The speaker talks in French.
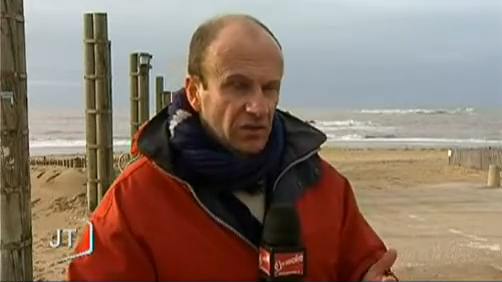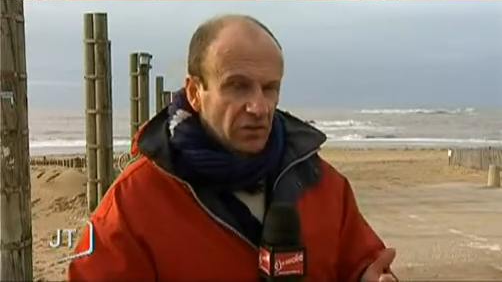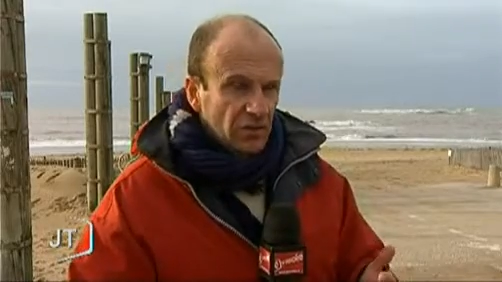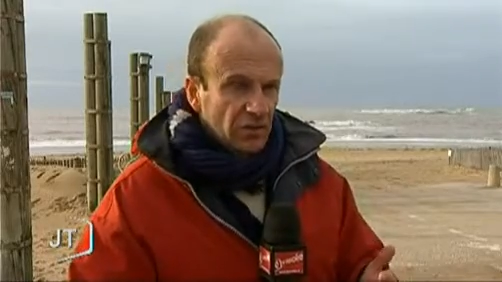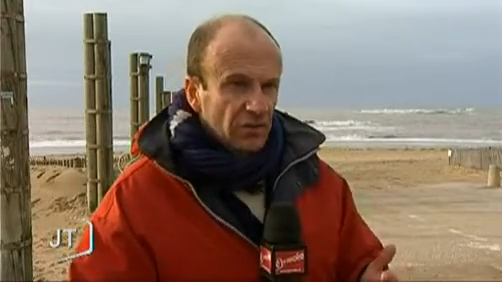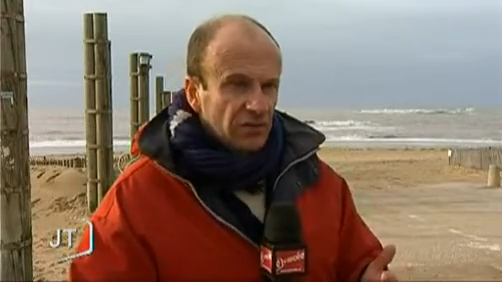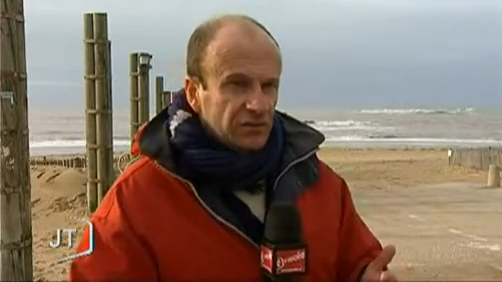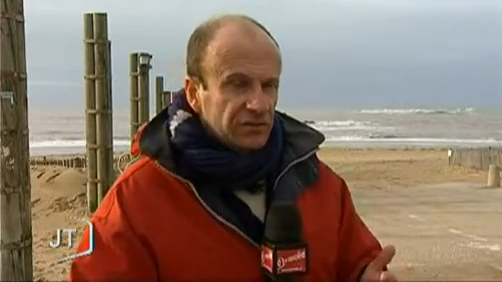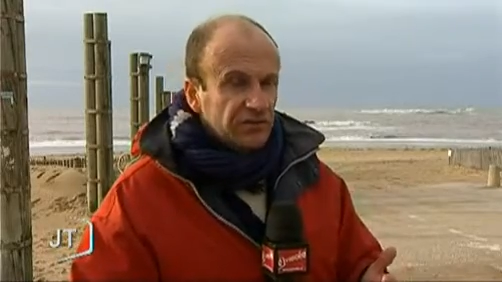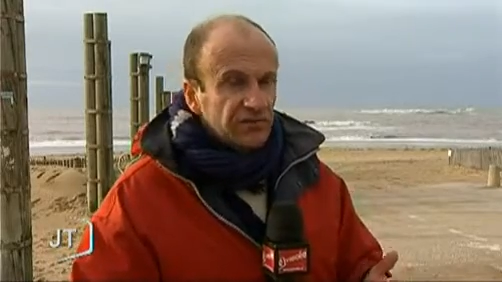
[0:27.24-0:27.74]

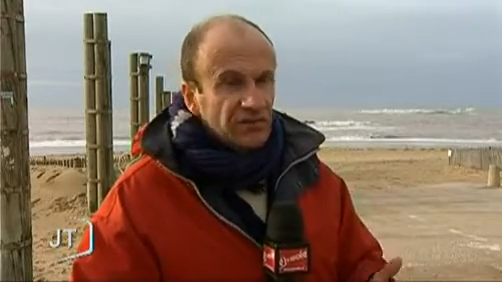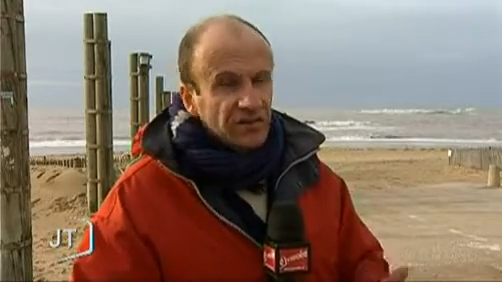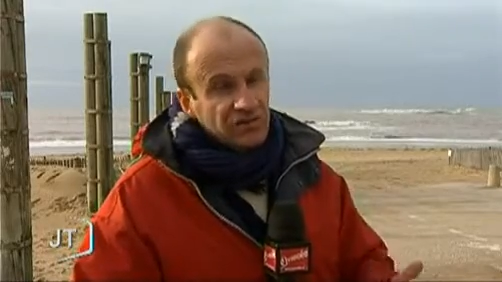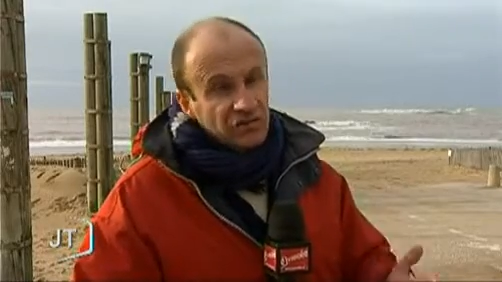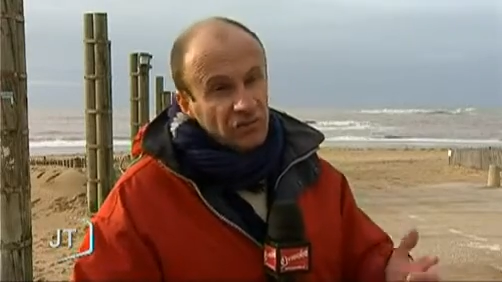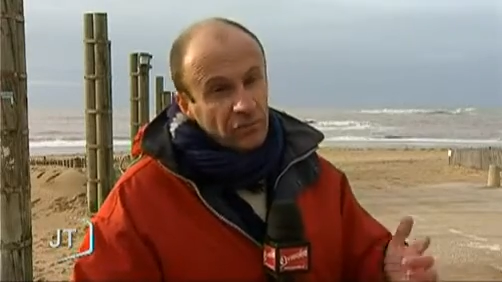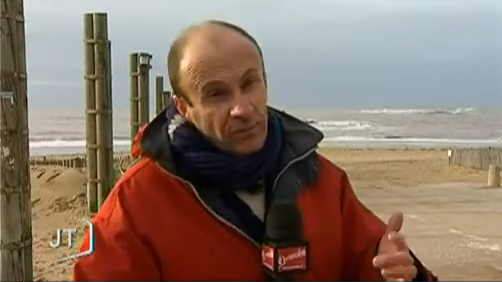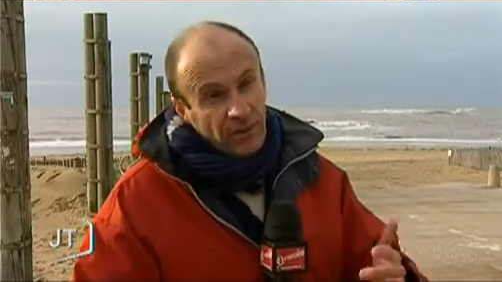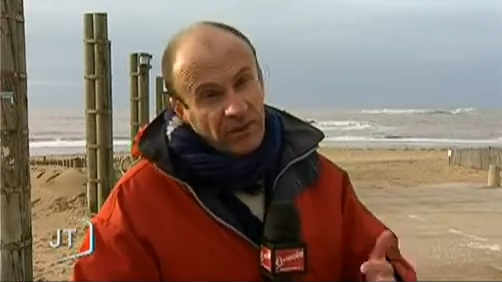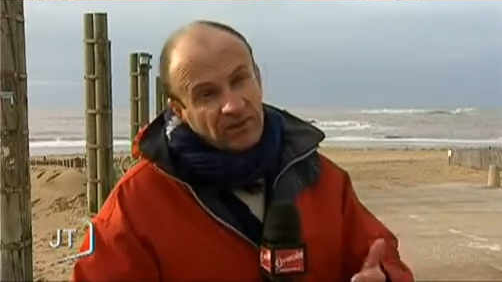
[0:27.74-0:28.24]
euh, qui va
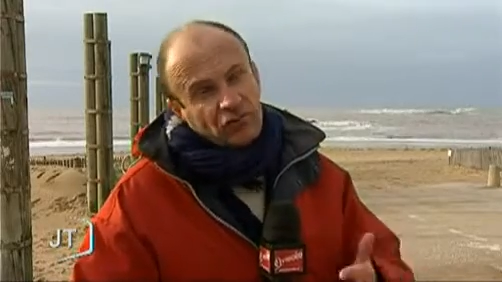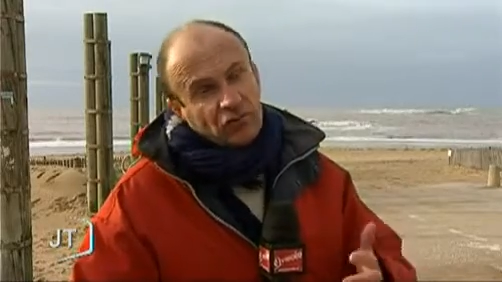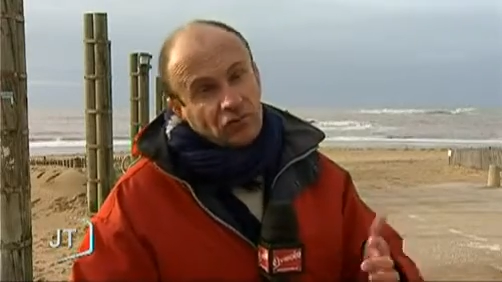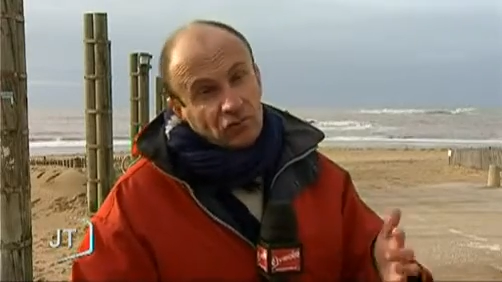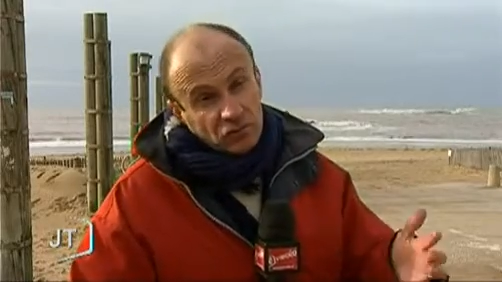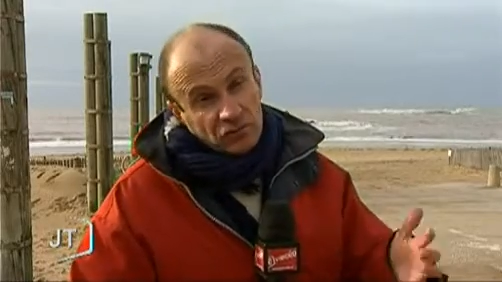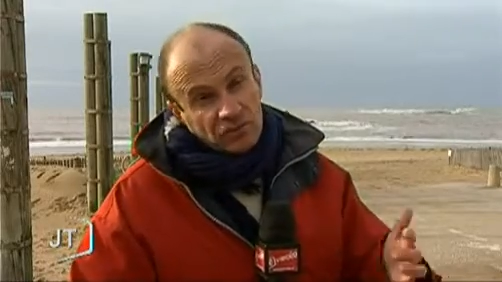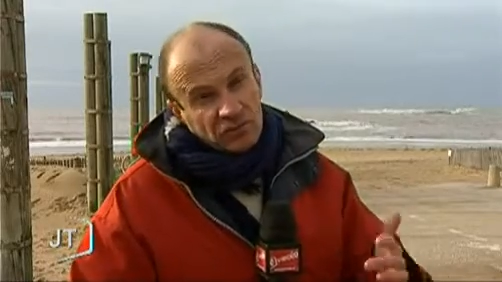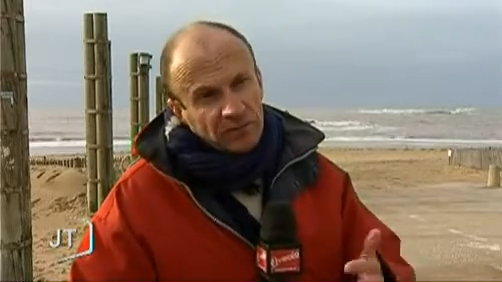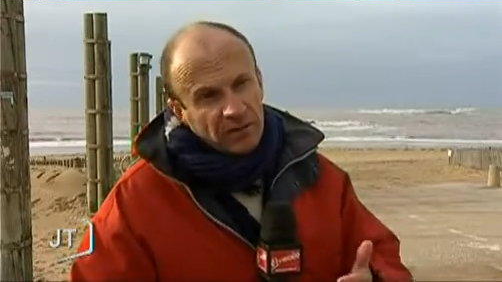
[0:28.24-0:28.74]
se battre,
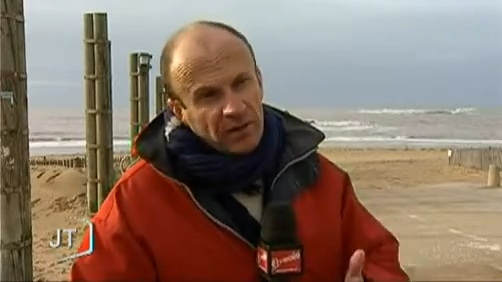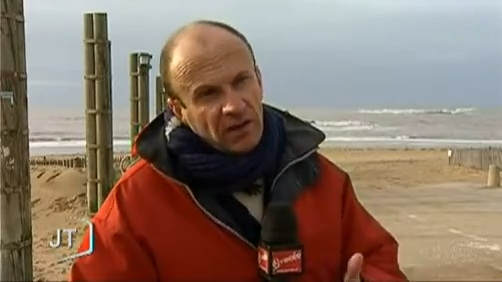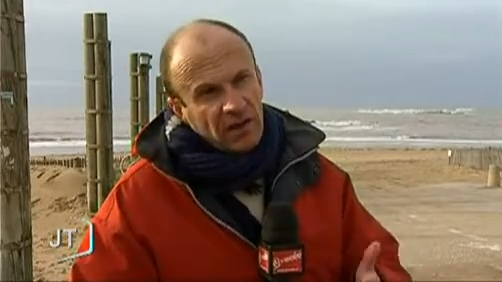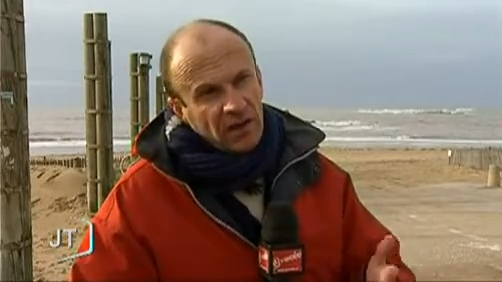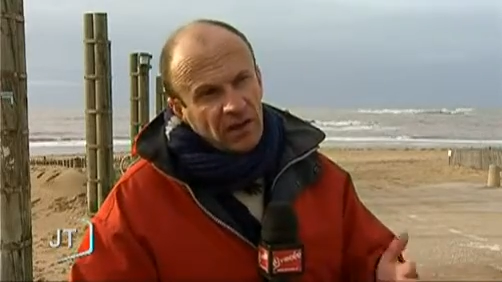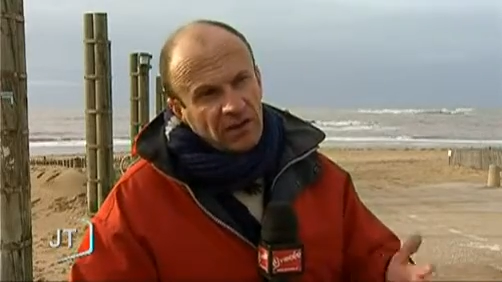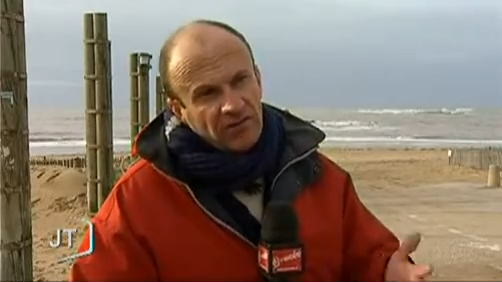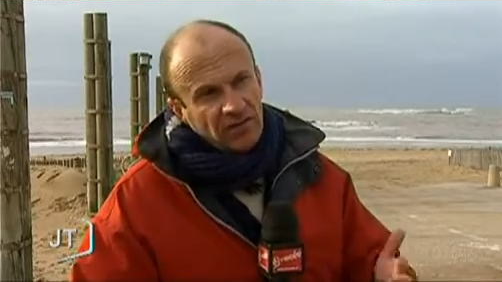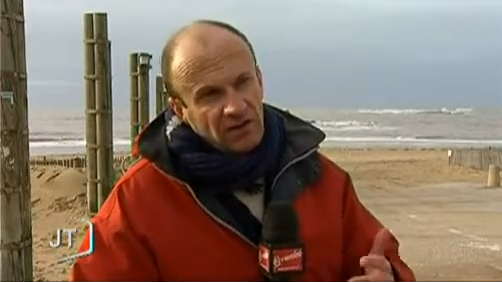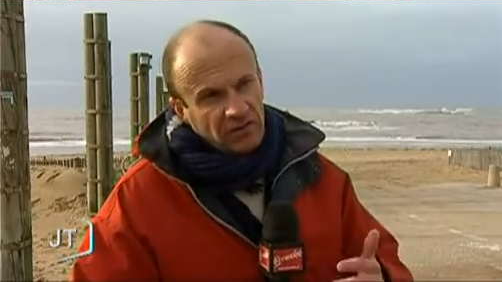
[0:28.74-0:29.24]
entre
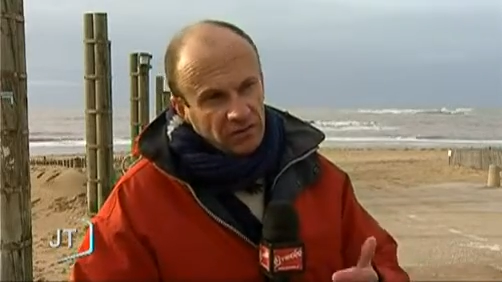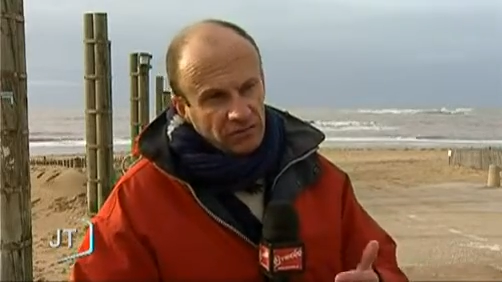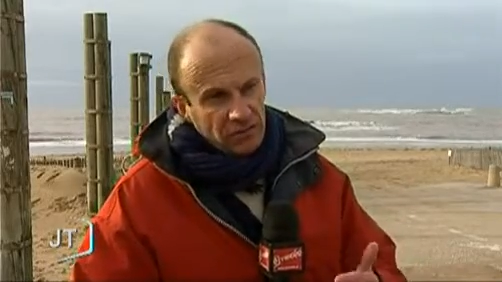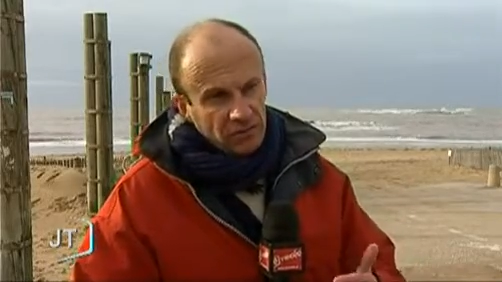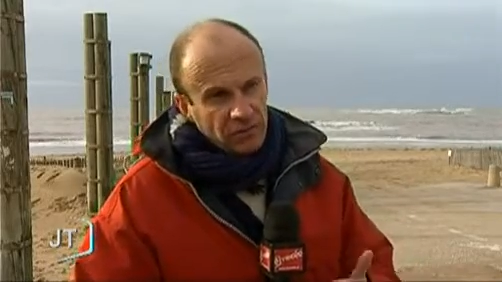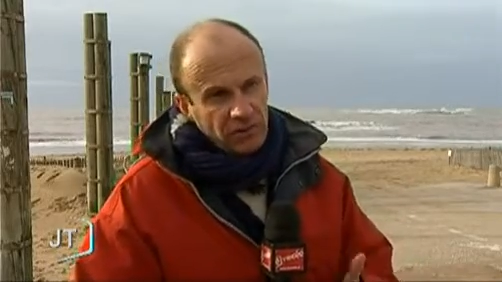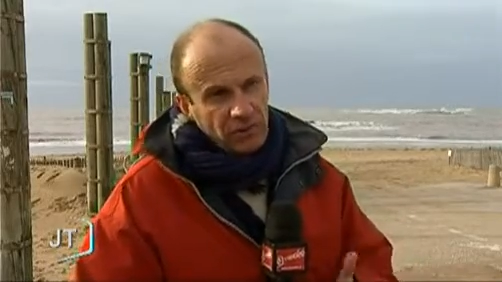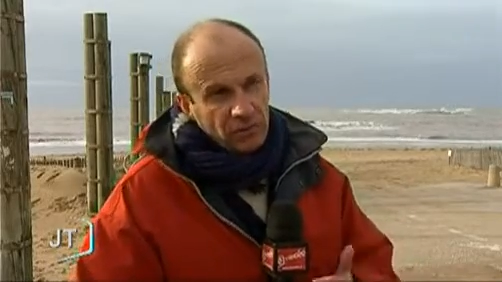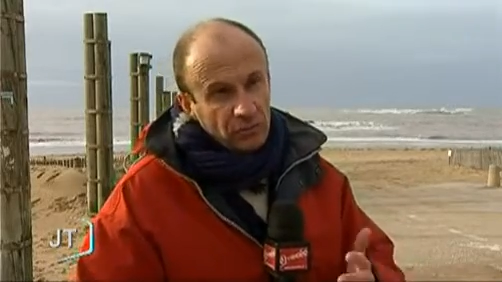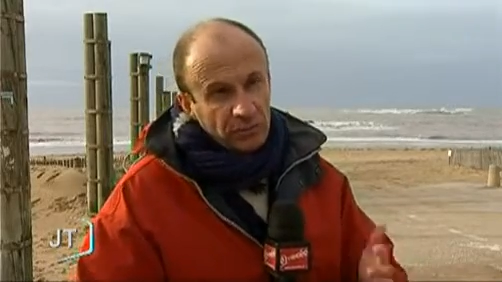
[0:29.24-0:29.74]
guillemets, avec
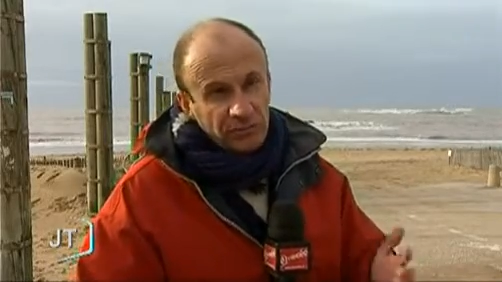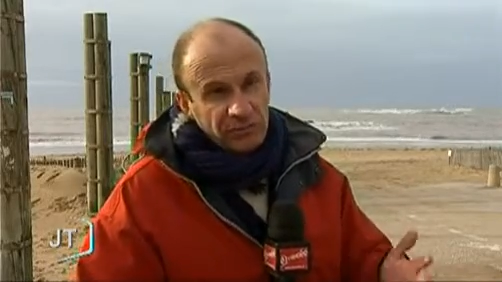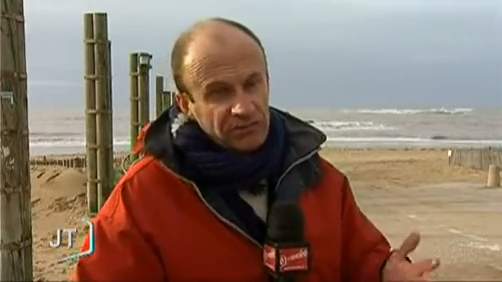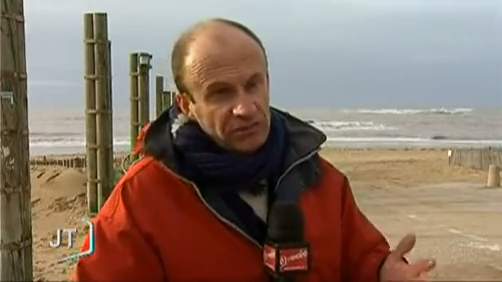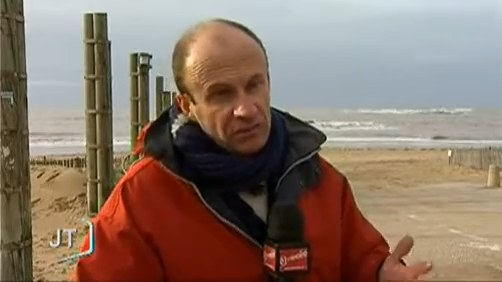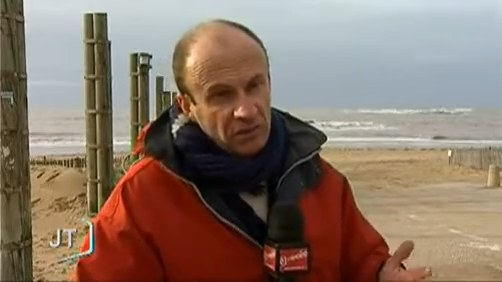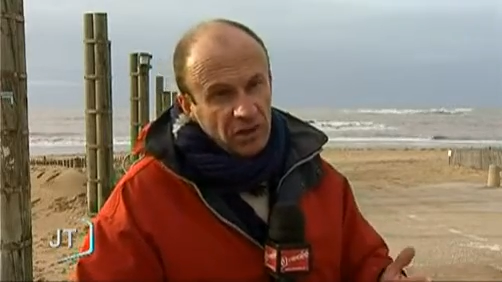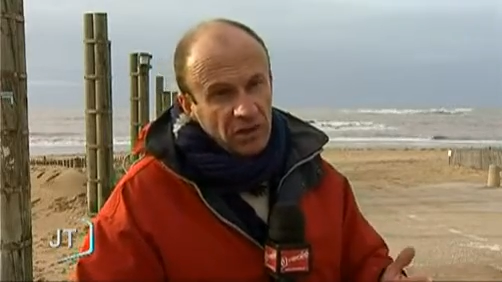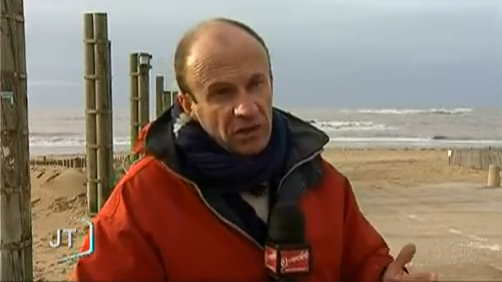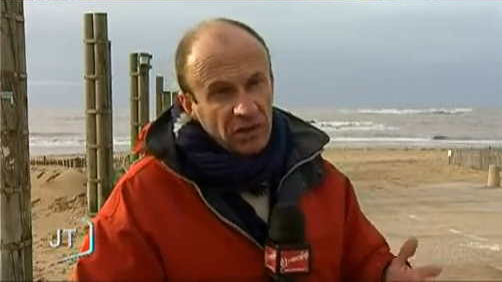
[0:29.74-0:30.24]
le maire de
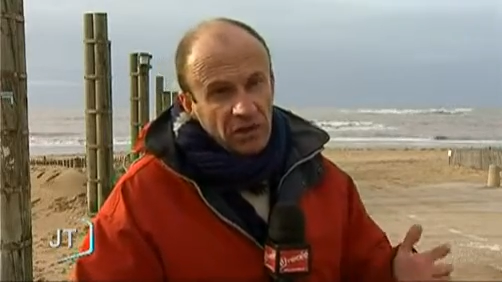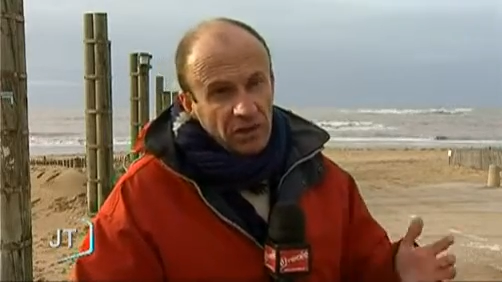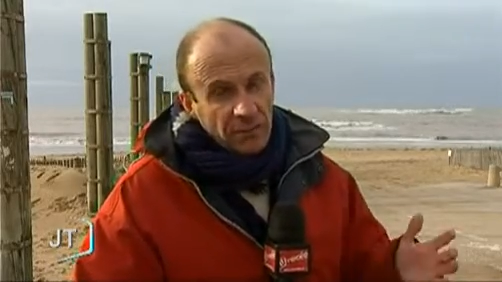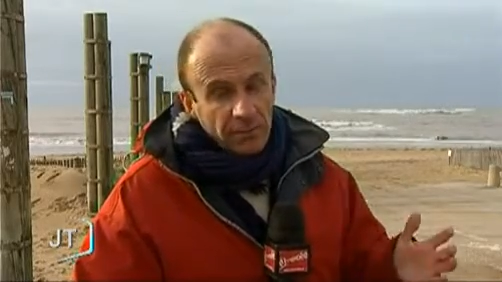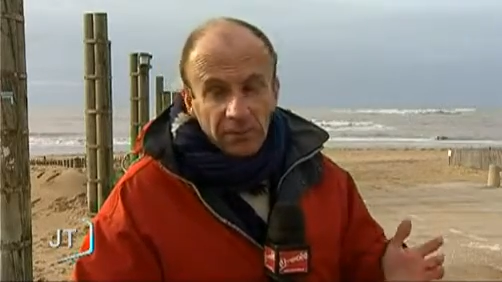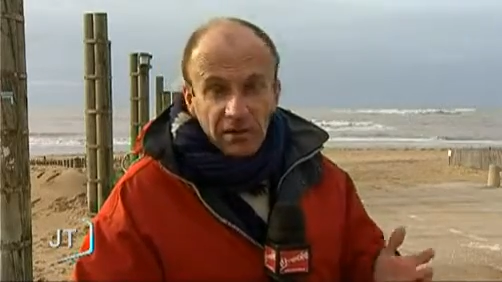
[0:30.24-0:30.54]
Bretignolles,